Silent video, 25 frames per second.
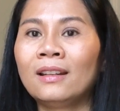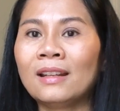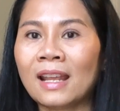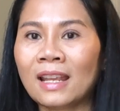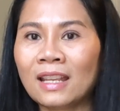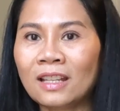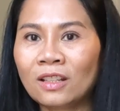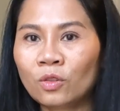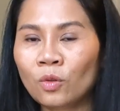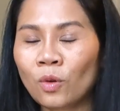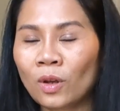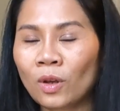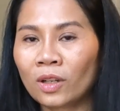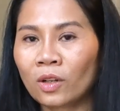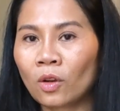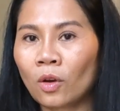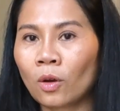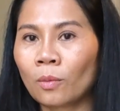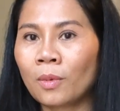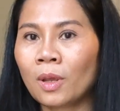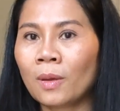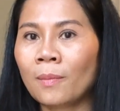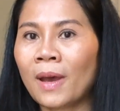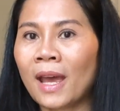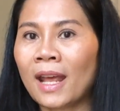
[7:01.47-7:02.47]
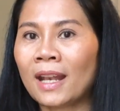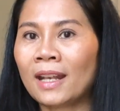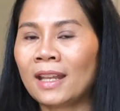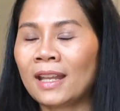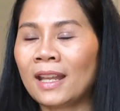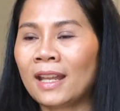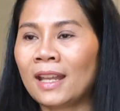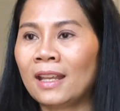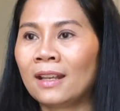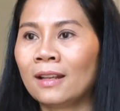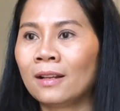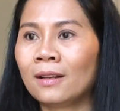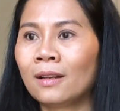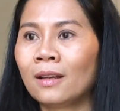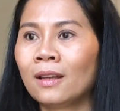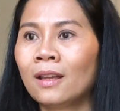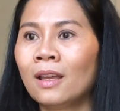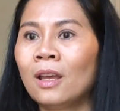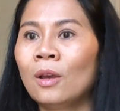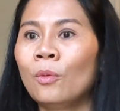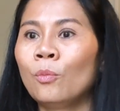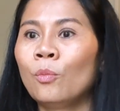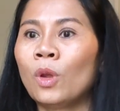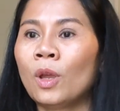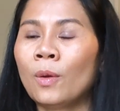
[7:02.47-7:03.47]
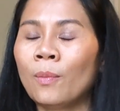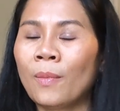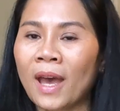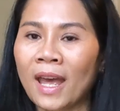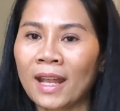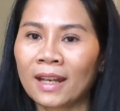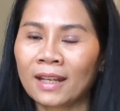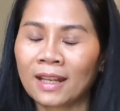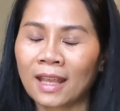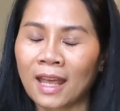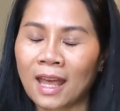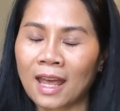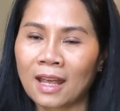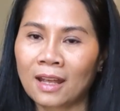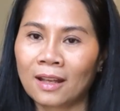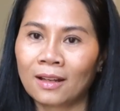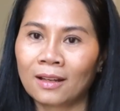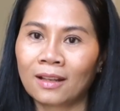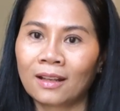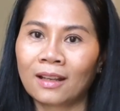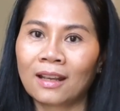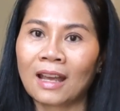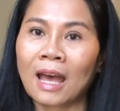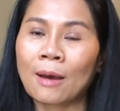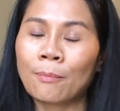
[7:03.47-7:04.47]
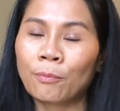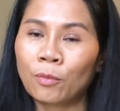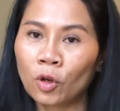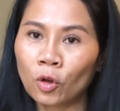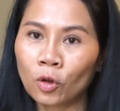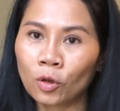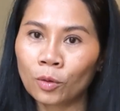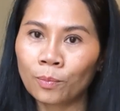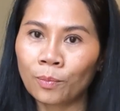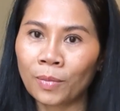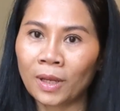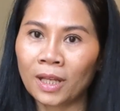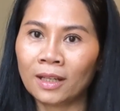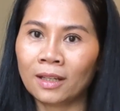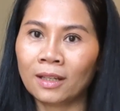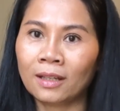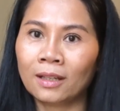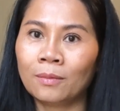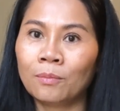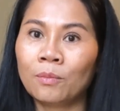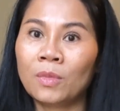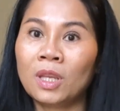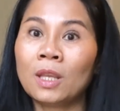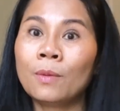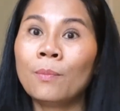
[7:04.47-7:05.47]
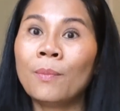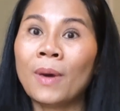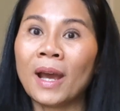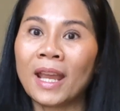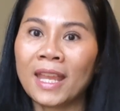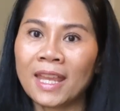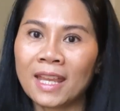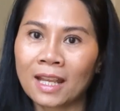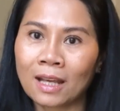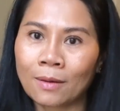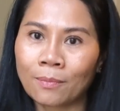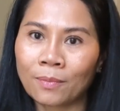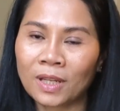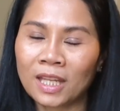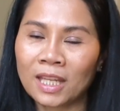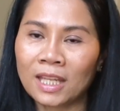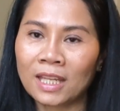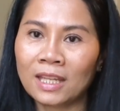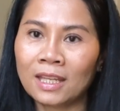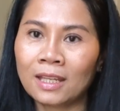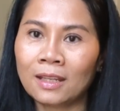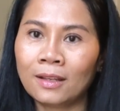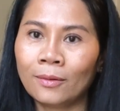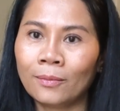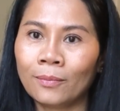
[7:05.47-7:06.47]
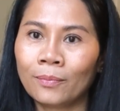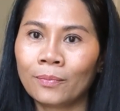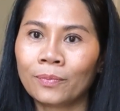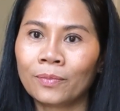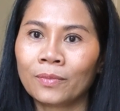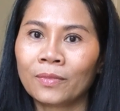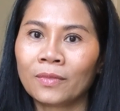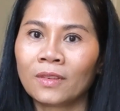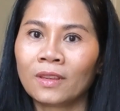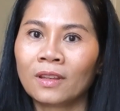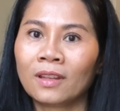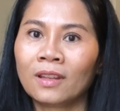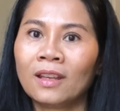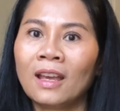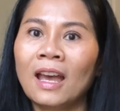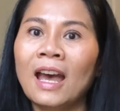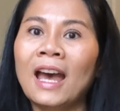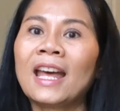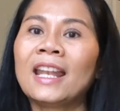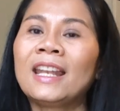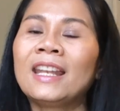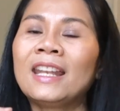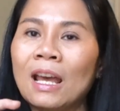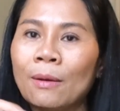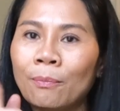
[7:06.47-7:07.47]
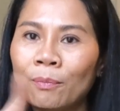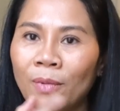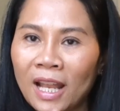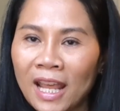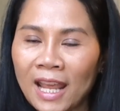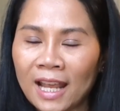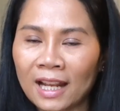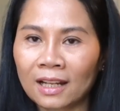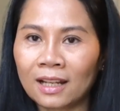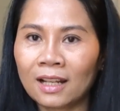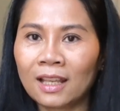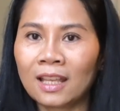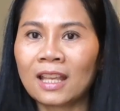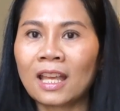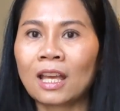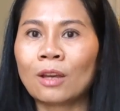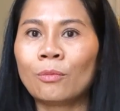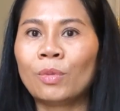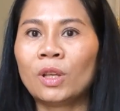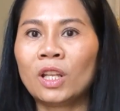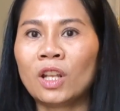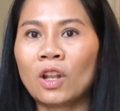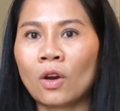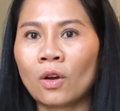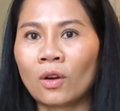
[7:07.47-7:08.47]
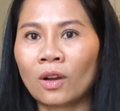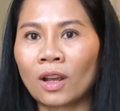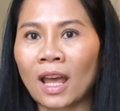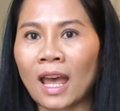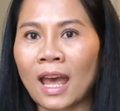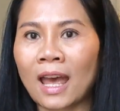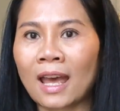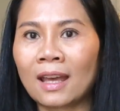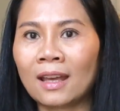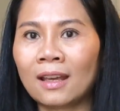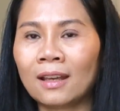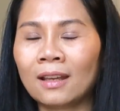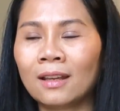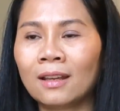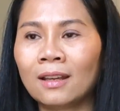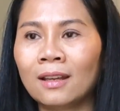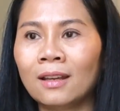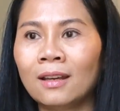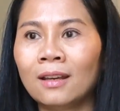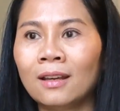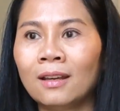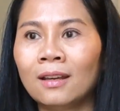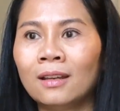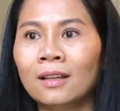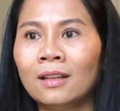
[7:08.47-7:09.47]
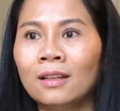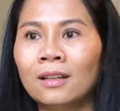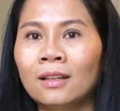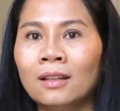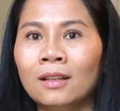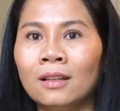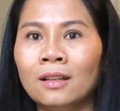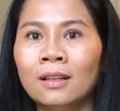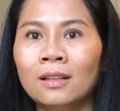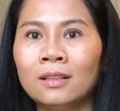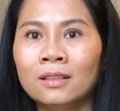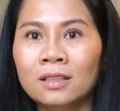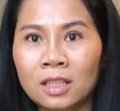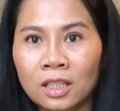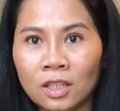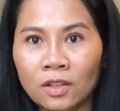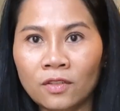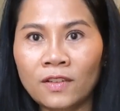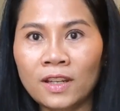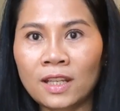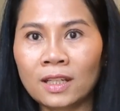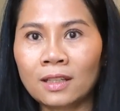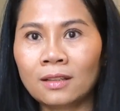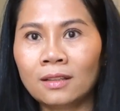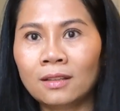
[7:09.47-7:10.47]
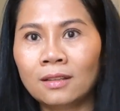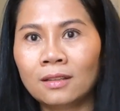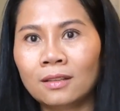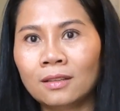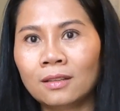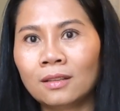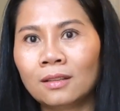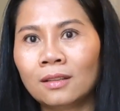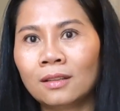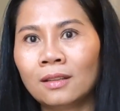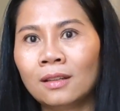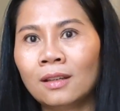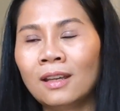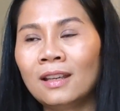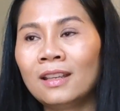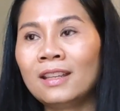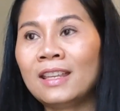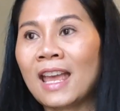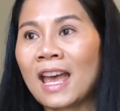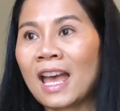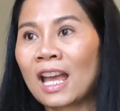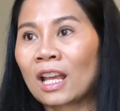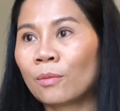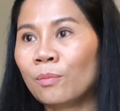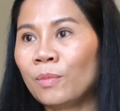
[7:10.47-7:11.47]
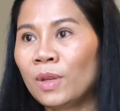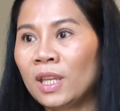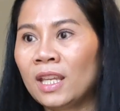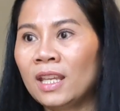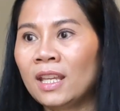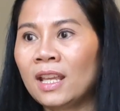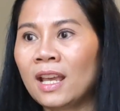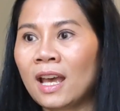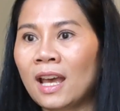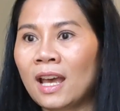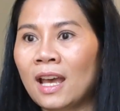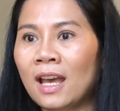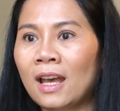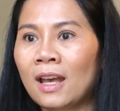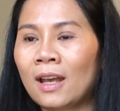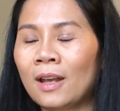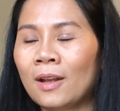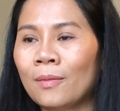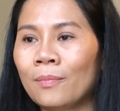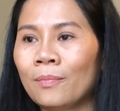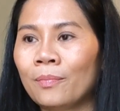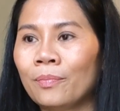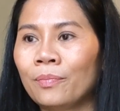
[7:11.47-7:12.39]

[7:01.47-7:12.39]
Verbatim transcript: ในส่วนของแม่บ้านเอง แม่บ้านกบขับรถเป็นมีใบขับขี่ อันดับแรกเลยค่ะ พี่น้องค่ะ ชีวิต อยากมีอ่า